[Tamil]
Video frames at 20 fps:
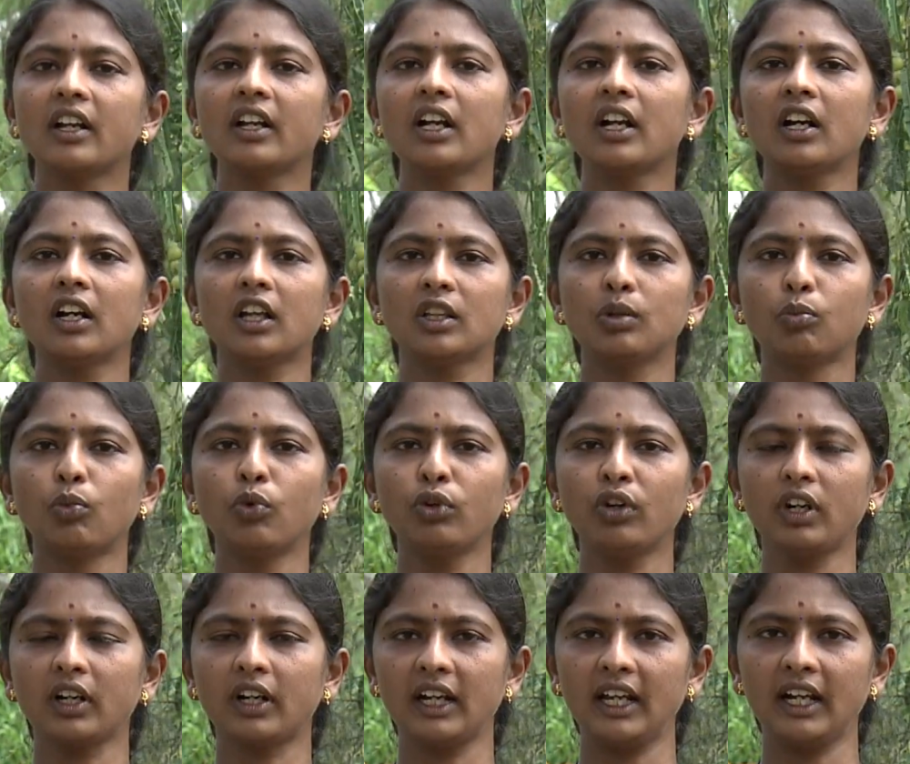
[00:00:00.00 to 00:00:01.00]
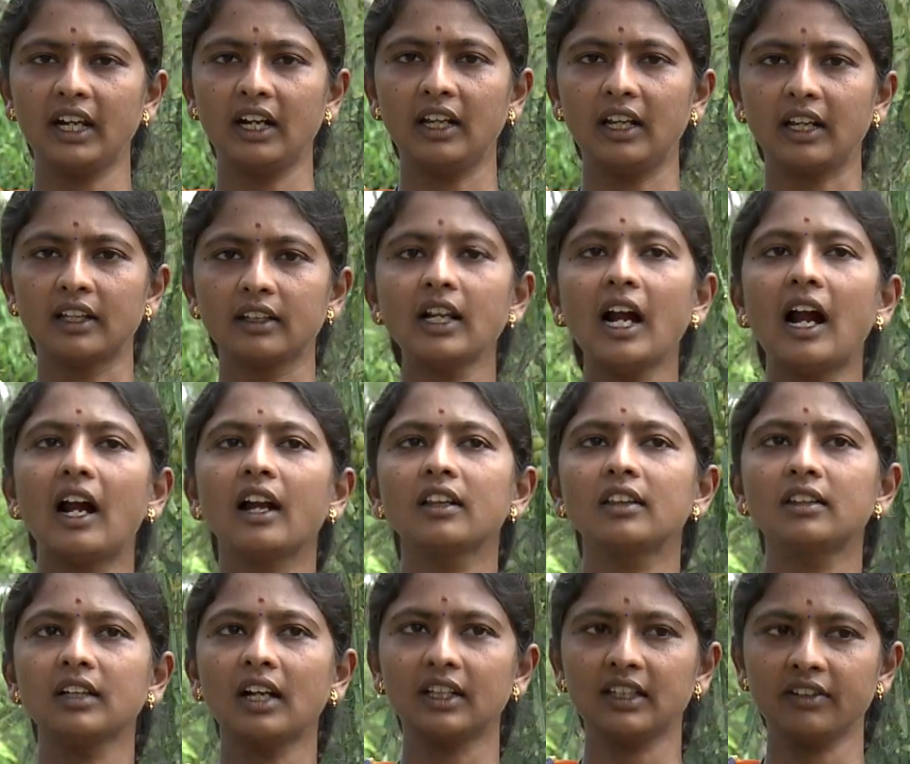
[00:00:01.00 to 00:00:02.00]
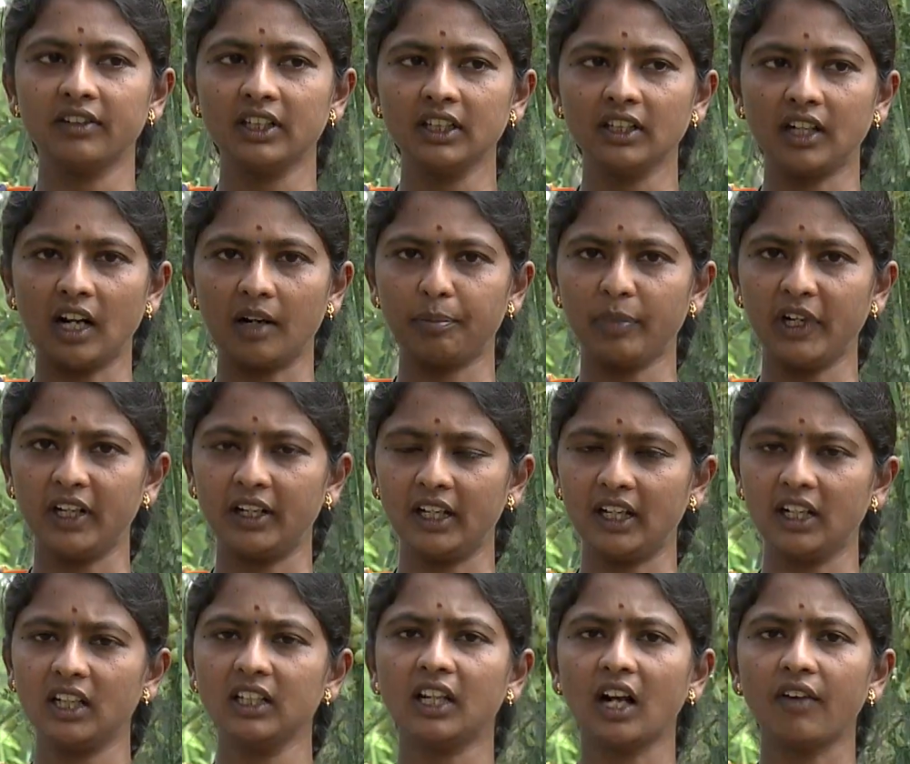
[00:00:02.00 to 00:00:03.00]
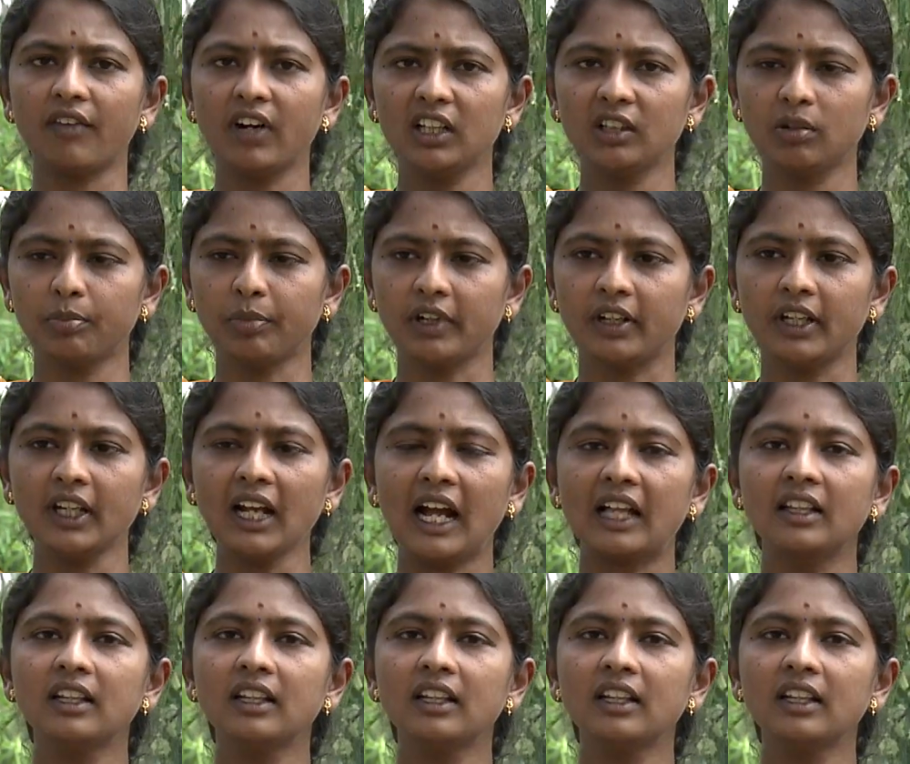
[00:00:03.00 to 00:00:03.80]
ரெண்டு அல்லது மூன்று கிளைகள்லேருந்து அடுத்து அதை வந்து கட் பண்ணி அதாவது கவாத்து பண்ணி